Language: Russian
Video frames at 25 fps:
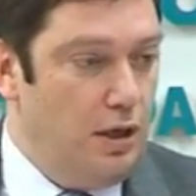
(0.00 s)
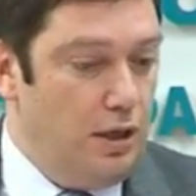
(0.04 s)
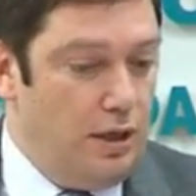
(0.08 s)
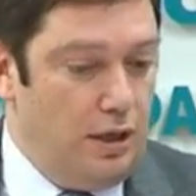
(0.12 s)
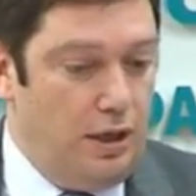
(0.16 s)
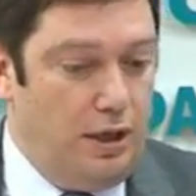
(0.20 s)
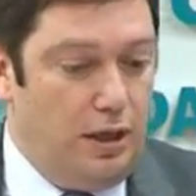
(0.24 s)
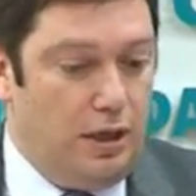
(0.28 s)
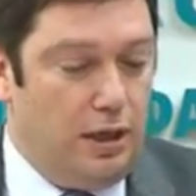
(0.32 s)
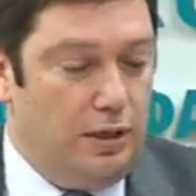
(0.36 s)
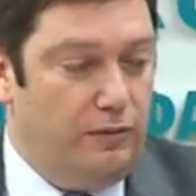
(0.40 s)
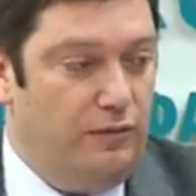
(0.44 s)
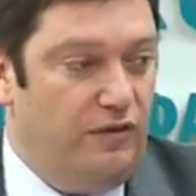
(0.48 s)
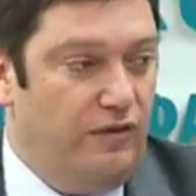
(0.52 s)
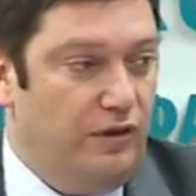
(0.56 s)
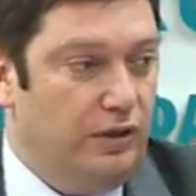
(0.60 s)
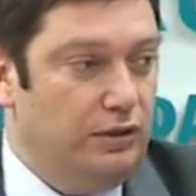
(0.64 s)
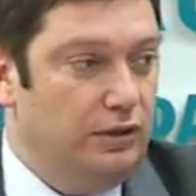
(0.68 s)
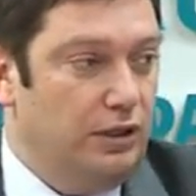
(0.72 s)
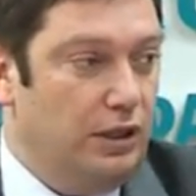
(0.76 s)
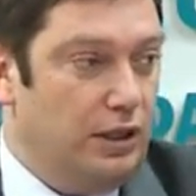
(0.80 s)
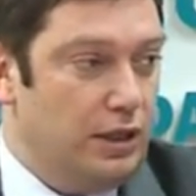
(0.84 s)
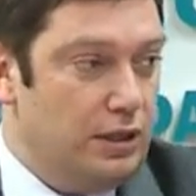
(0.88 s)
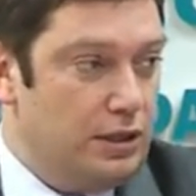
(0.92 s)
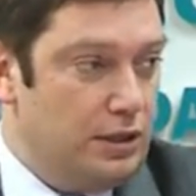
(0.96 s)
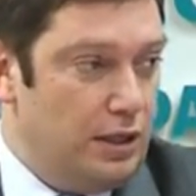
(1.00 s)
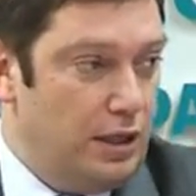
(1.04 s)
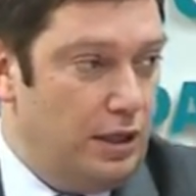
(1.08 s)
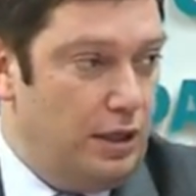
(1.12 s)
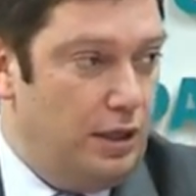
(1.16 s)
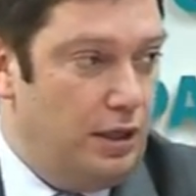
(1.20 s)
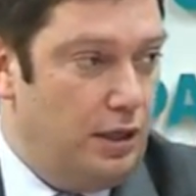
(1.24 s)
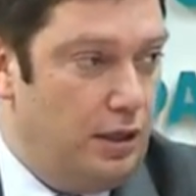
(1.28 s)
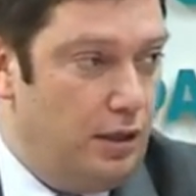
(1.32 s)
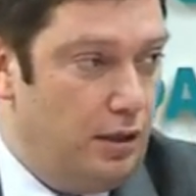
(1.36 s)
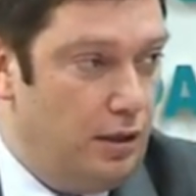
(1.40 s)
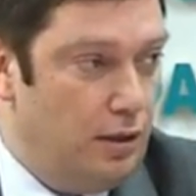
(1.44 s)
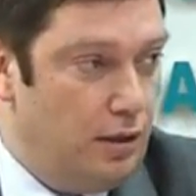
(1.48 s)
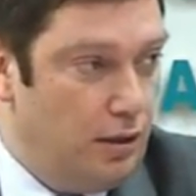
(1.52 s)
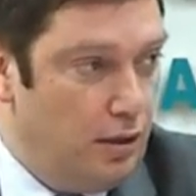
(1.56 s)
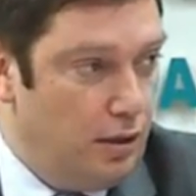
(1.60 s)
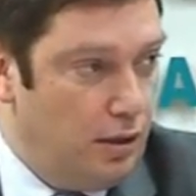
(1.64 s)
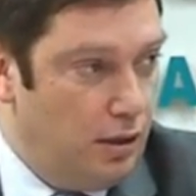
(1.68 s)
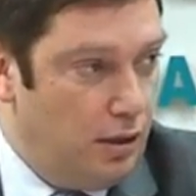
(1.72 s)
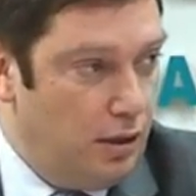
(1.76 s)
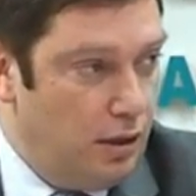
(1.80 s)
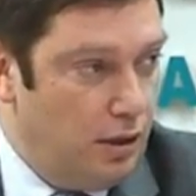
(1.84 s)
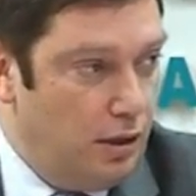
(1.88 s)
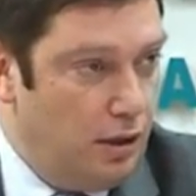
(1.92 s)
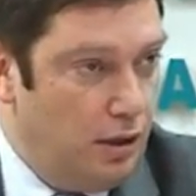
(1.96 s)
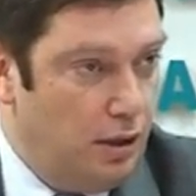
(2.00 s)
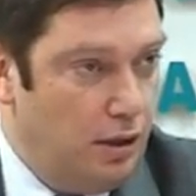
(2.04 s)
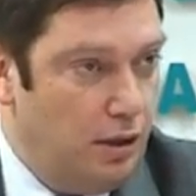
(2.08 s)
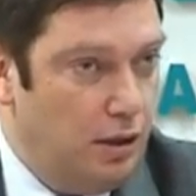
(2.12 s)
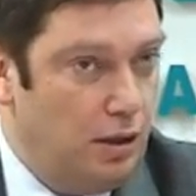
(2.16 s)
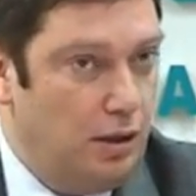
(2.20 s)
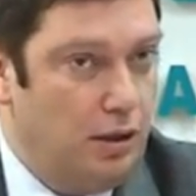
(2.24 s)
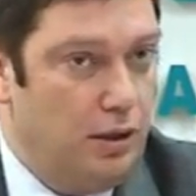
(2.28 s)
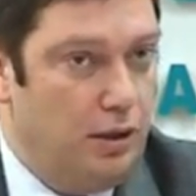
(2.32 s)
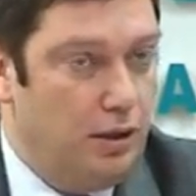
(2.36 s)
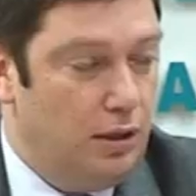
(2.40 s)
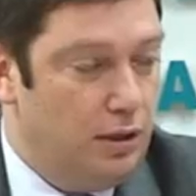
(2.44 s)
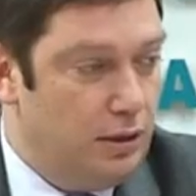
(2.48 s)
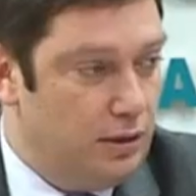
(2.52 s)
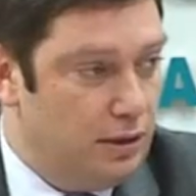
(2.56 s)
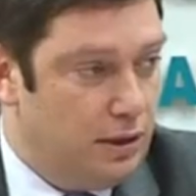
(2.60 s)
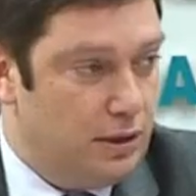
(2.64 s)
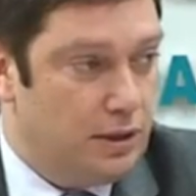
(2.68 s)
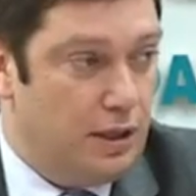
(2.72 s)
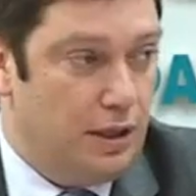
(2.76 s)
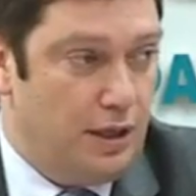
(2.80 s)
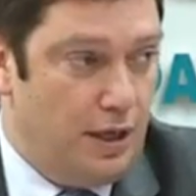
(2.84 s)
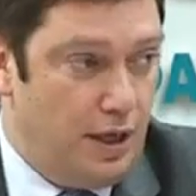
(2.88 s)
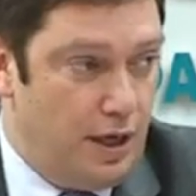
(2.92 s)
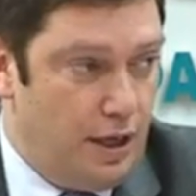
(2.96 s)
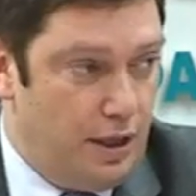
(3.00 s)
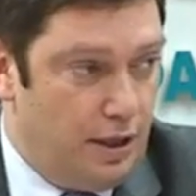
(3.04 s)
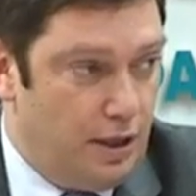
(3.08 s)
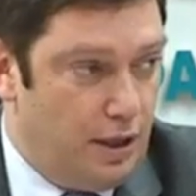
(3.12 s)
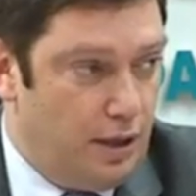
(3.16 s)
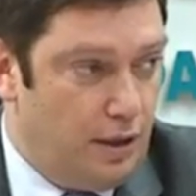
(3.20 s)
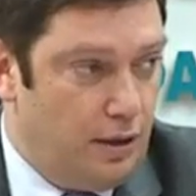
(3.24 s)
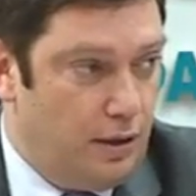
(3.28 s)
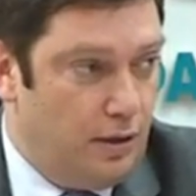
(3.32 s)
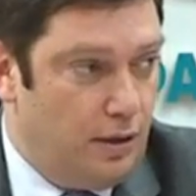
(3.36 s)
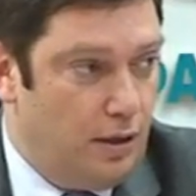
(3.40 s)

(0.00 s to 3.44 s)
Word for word: и отбывал наказание за содеянное.